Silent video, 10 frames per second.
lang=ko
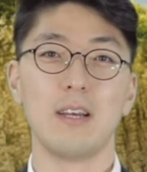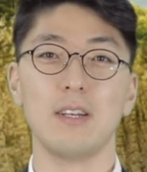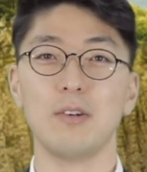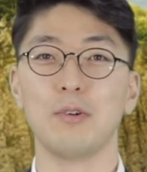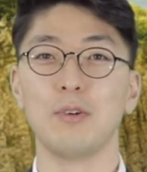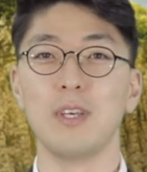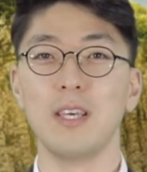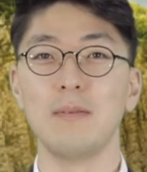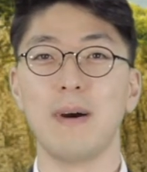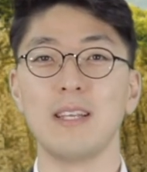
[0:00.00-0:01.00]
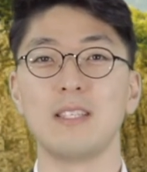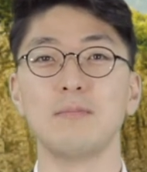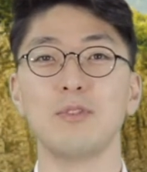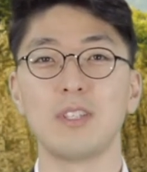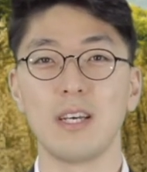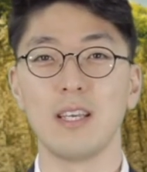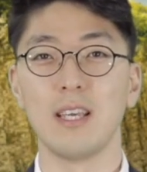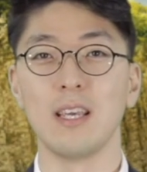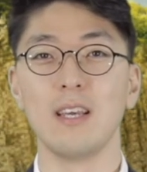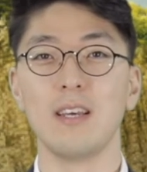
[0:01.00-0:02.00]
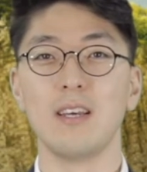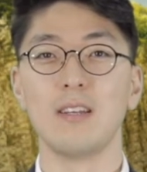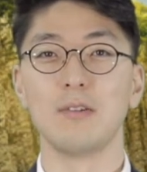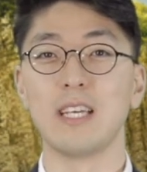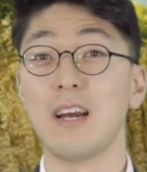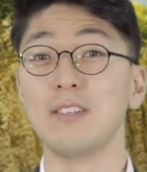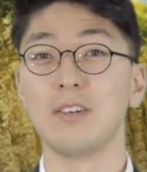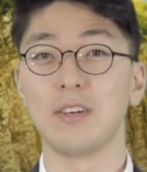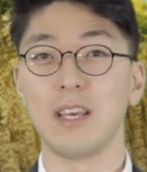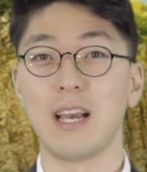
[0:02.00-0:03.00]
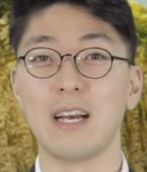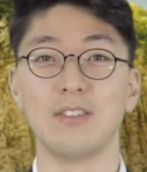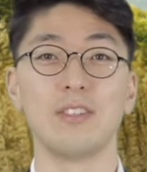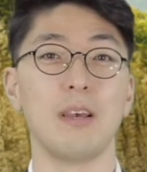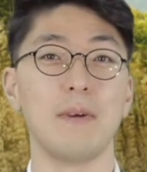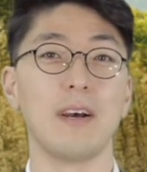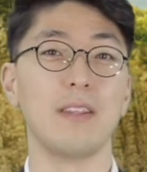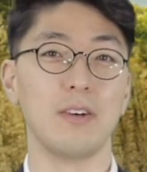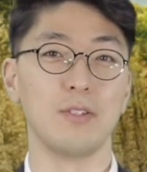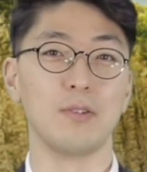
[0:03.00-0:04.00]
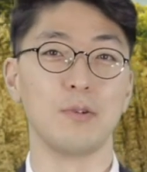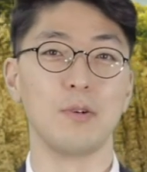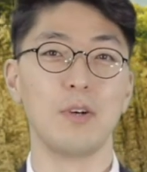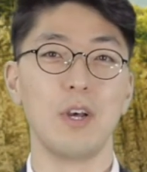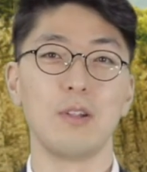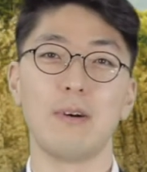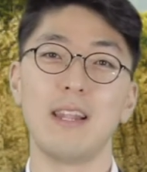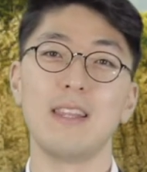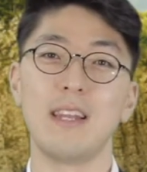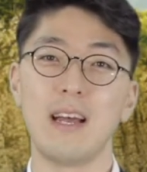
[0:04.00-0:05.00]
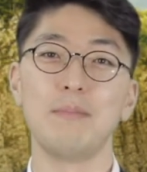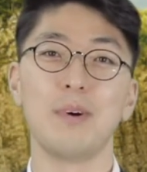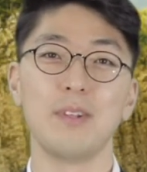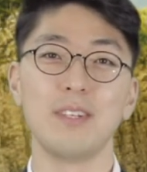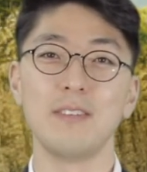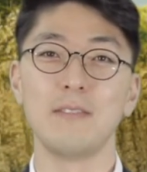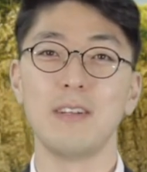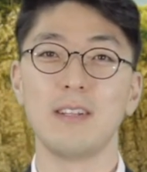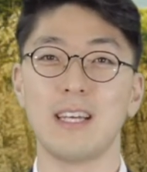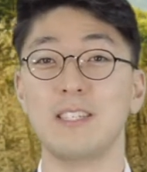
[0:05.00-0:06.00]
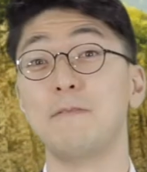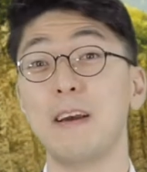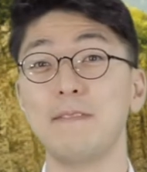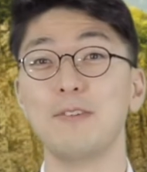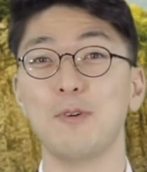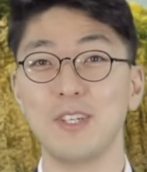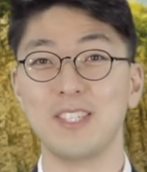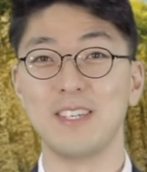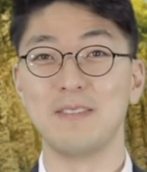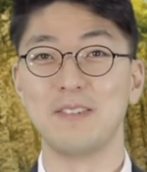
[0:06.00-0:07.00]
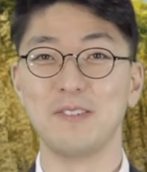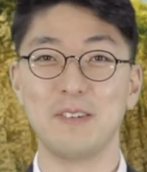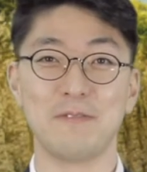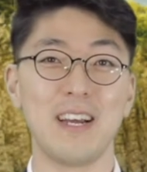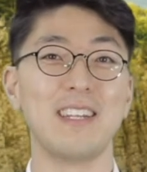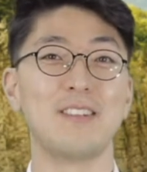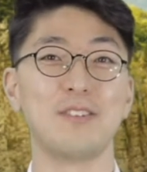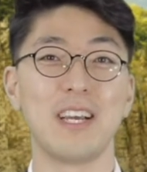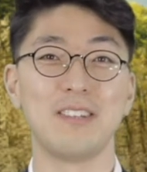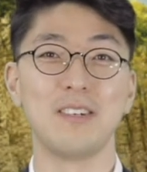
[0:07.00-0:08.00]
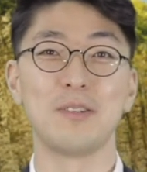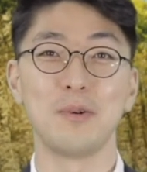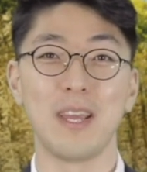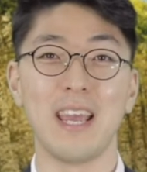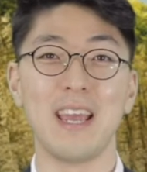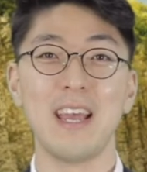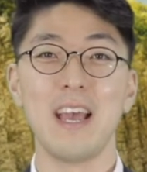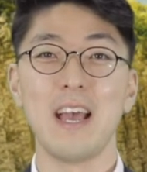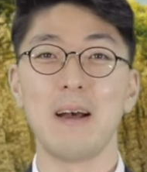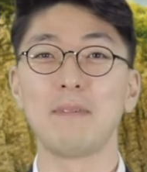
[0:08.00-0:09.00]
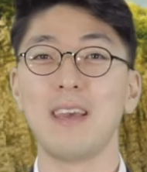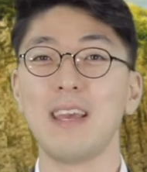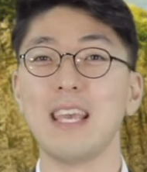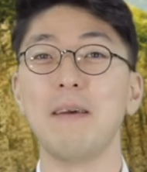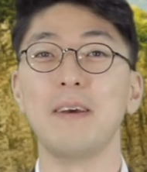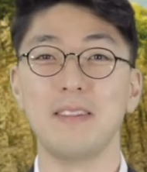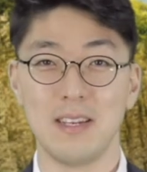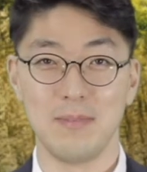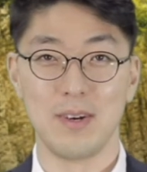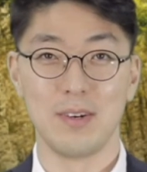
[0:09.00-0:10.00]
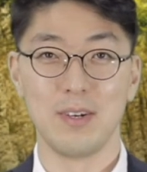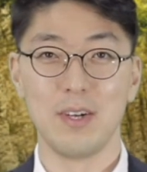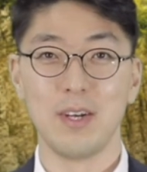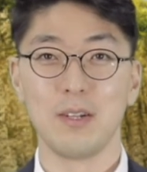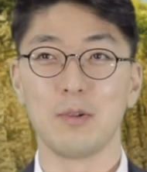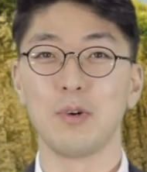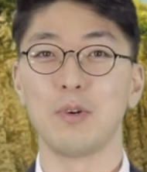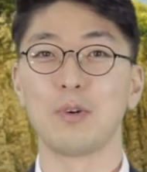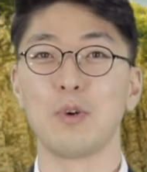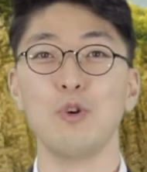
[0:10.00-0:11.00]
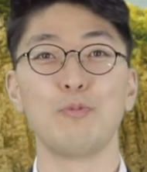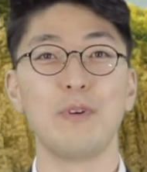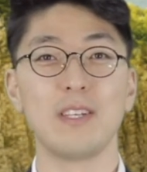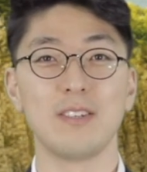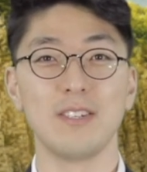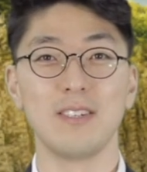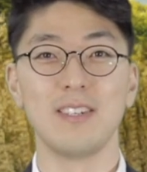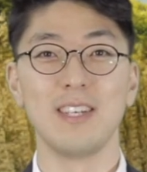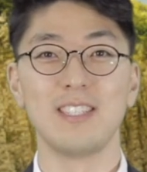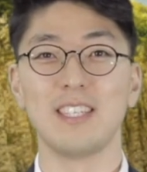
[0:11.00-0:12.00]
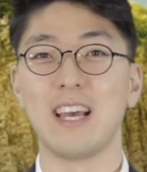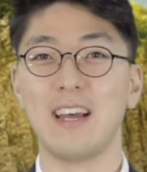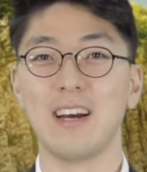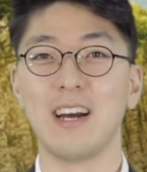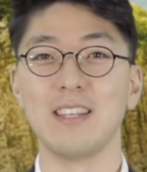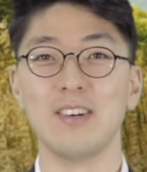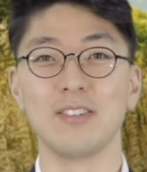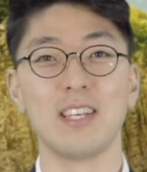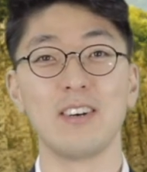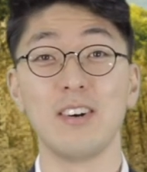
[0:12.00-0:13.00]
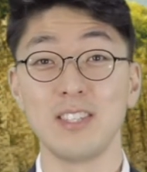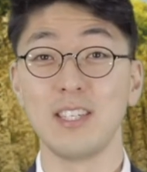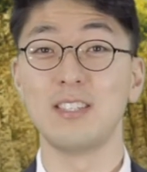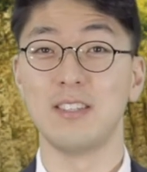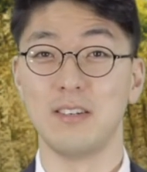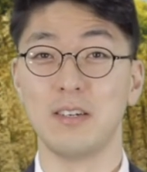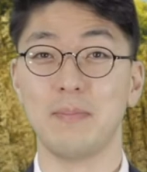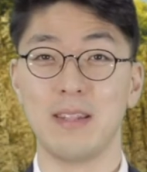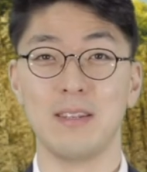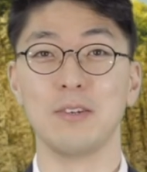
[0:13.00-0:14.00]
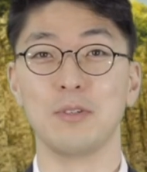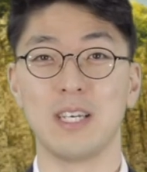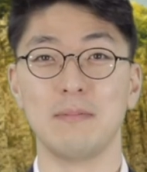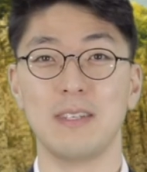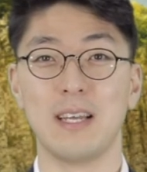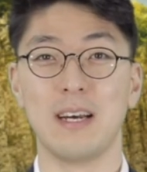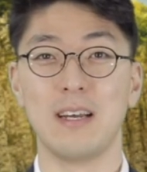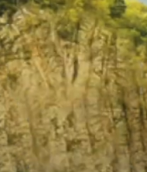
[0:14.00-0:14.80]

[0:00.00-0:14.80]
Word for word: 그리고 이 말씀 묵상이 자연스럽게 가정 예배가 되어지고 또 한 달에 한 번은 다시 패밀리 월시 우리 프라이데이 투게더를 통해 함께 예배드리며 또 교육부에서는 이제 다양한 영상 컨텐츠들을 만들고자 합니다.